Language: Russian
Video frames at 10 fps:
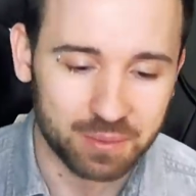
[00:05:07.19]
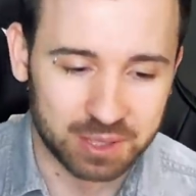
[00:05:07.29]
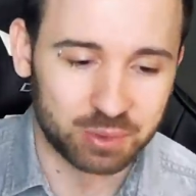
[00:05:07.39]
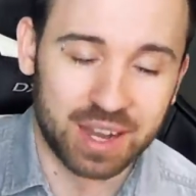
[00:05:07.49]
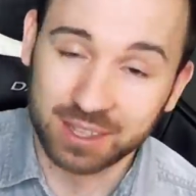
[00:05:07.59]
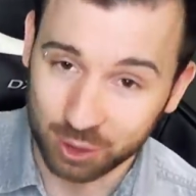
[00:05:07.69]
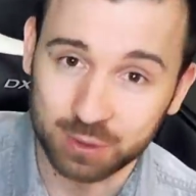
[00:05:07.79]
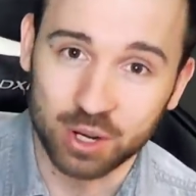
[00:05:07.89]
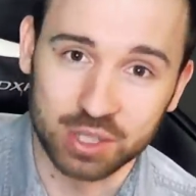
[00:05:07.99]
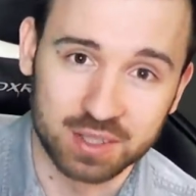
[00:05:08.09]
Поэтому да, это
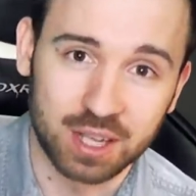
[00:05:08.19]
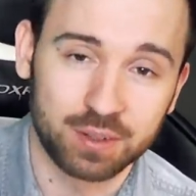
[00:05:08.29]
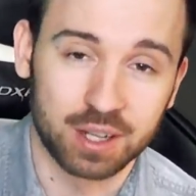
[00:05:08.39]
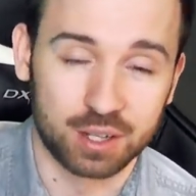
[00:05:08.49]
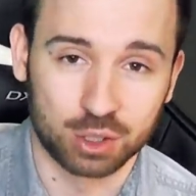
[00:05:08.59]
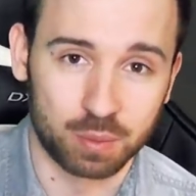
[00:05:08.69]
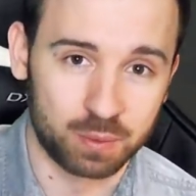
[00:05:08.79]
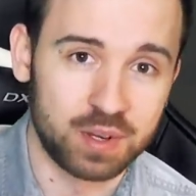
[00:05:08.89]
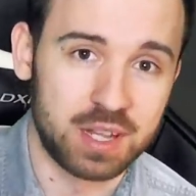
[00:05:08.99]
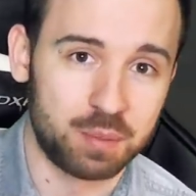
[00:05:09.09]
очень важная ставка,
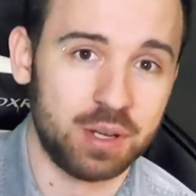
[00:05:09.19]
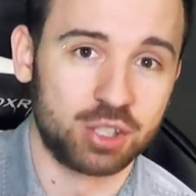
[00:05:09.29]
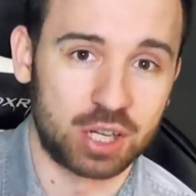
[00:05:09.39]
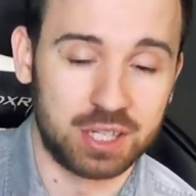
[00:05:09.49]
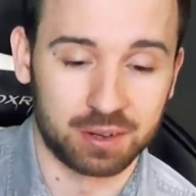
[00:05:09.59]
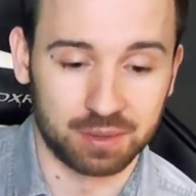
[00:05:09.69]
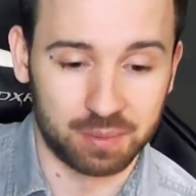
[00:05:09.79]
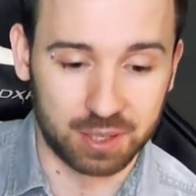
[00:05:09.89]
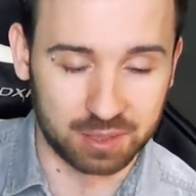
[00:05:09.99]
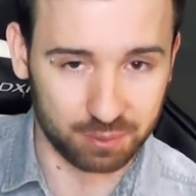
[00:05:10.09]
чтобы вы не были
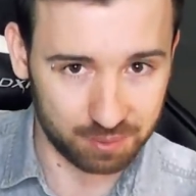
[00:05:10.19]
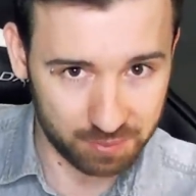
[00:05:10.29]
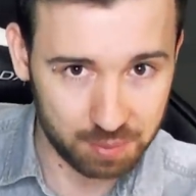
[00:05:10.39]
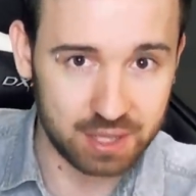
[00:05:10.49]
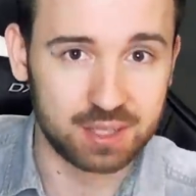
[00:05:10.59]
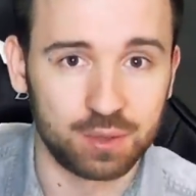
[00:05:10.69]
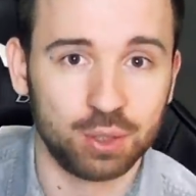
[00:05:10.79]
шокированы. Поэтому имейте в